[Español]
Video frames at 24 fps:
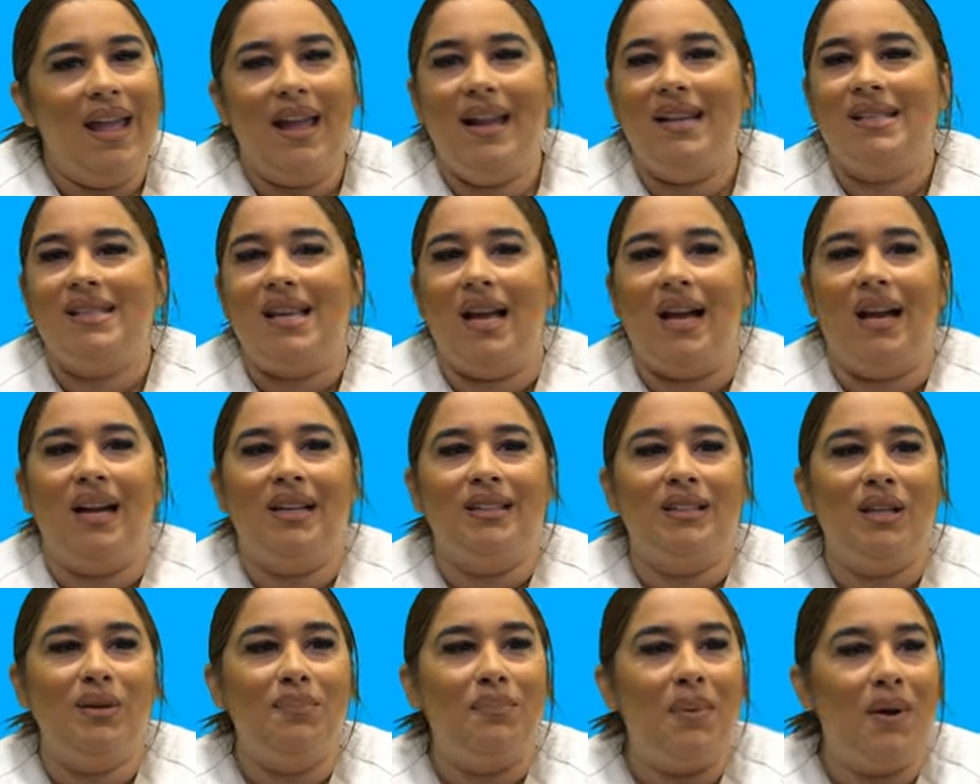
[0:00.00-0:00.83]
el
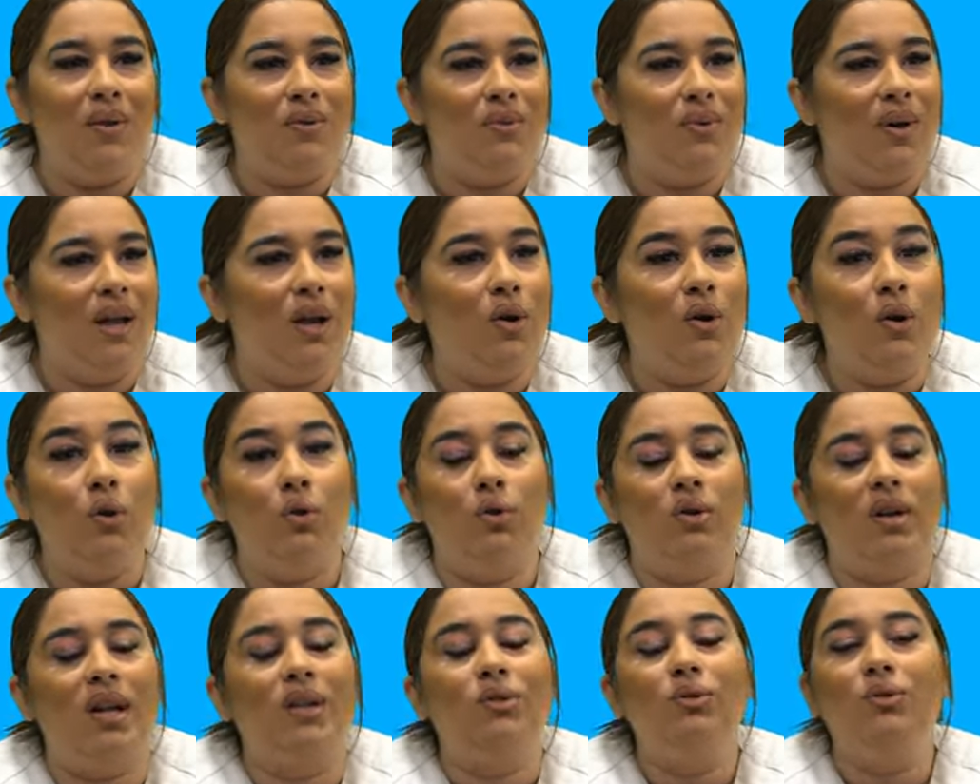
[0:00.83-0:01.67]
sacarte el pañuelo, el
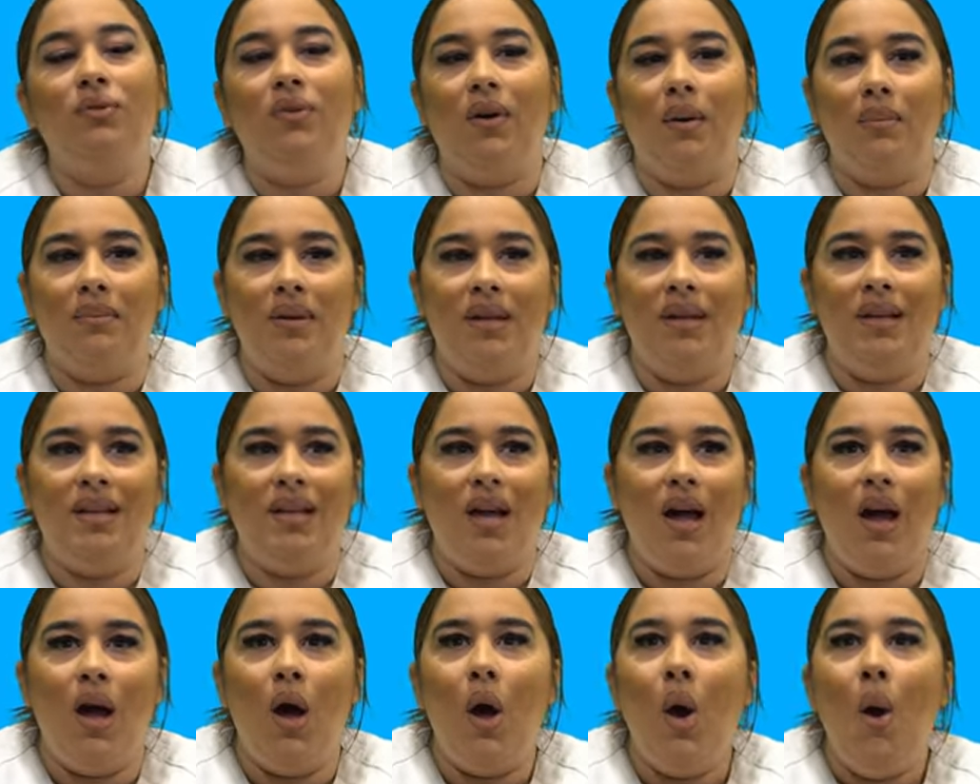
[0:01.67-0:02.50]
honrar a tu
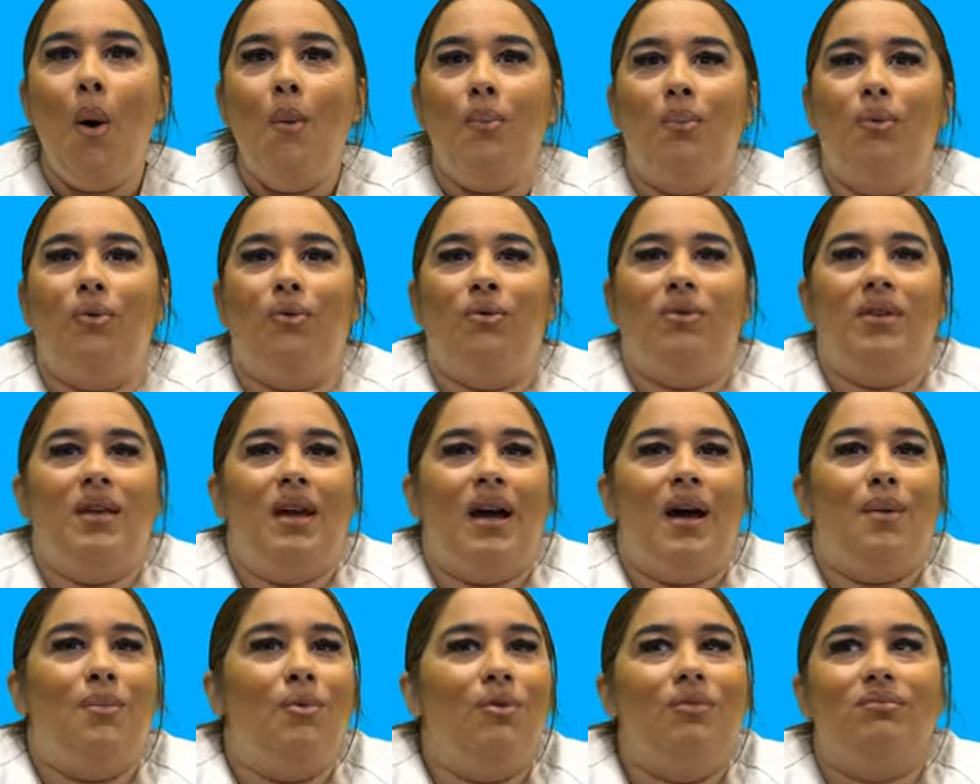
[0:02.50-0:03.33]
familia, pues
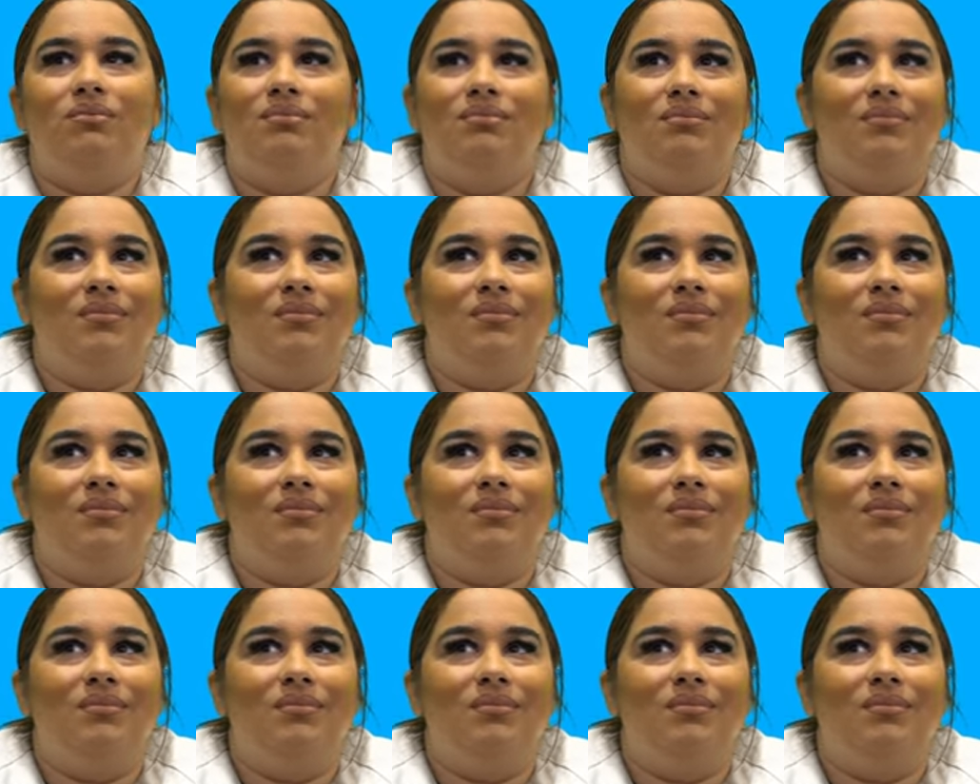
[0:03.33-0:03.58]
digamos,